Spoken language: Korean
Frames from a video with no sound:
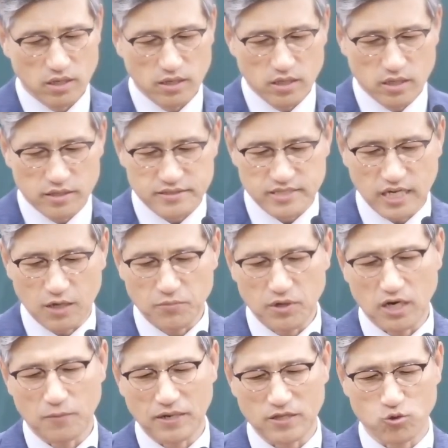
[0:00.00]

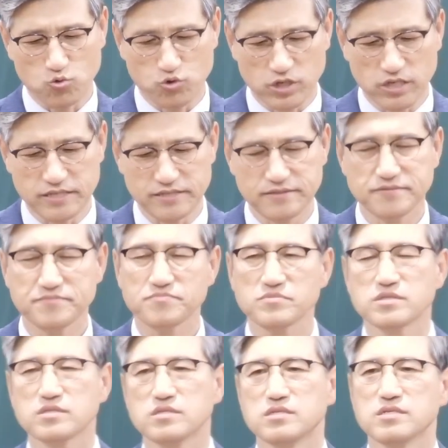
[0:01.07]
생명을 받은 우리는
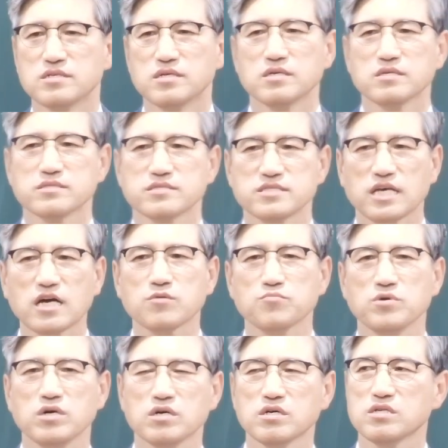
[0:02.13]

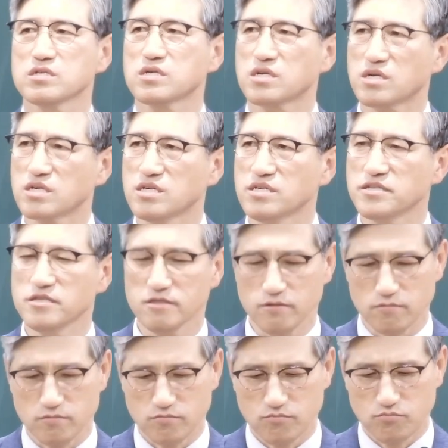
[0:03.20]
생명을
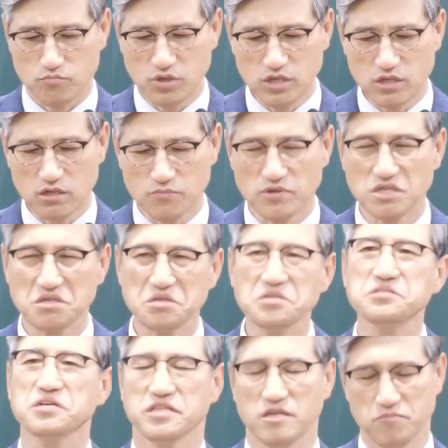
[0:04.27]
거는 믿음이
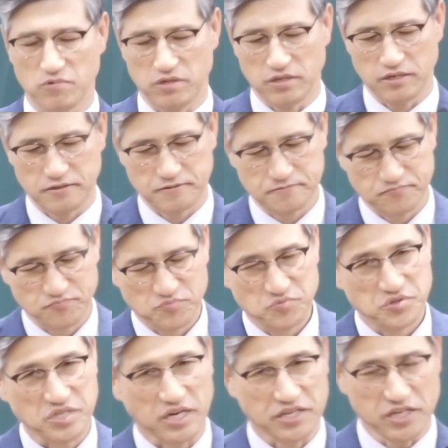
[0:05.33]
있어야 됩니다.
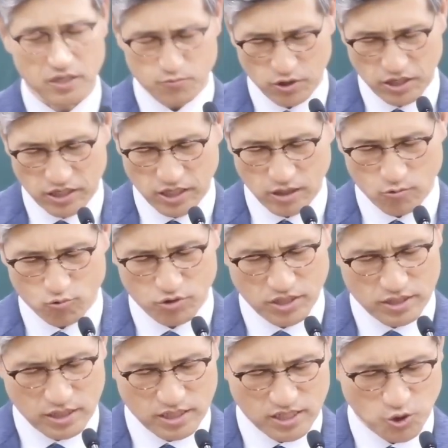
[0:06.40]
자, 여러분에게 우리
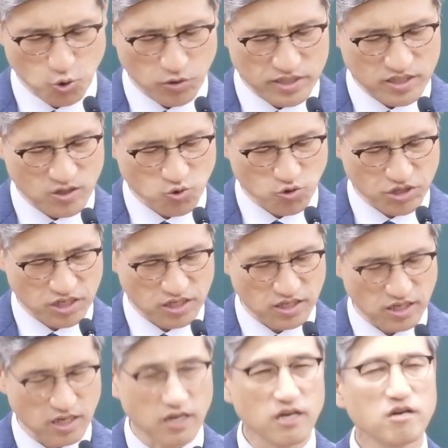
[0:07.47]
제자교회
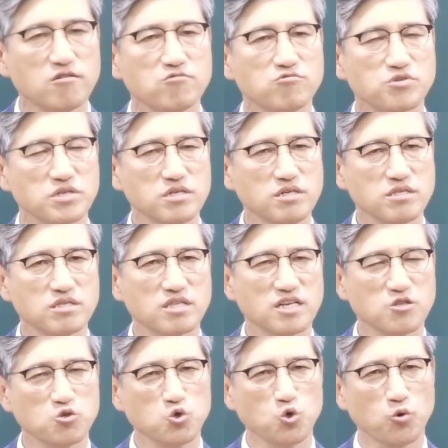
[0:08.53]
성도들에게 우리
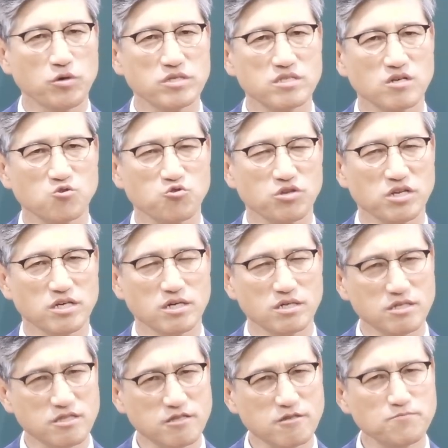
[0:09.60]
언택도 교회 성도들에게
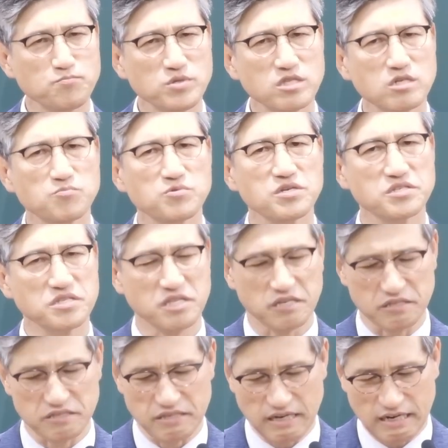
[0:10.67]
어떤 믿음이 있어야
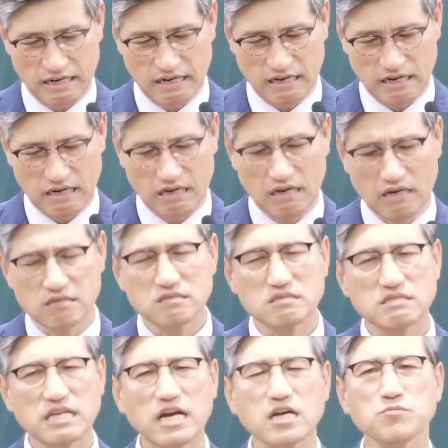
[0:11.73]
되느냐?
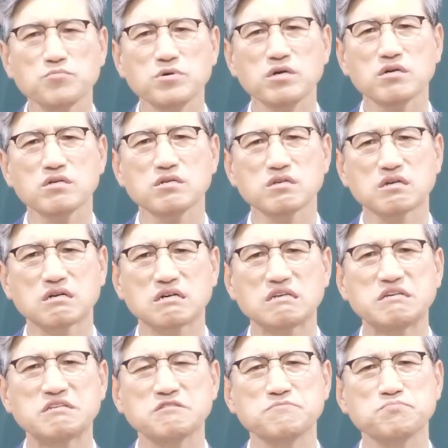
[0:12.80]
생명을
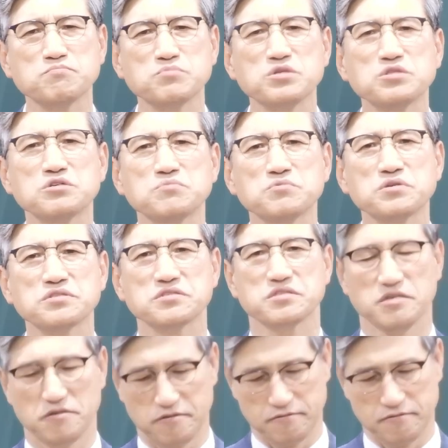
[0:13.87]
거는 믿음이 있어야 돼요.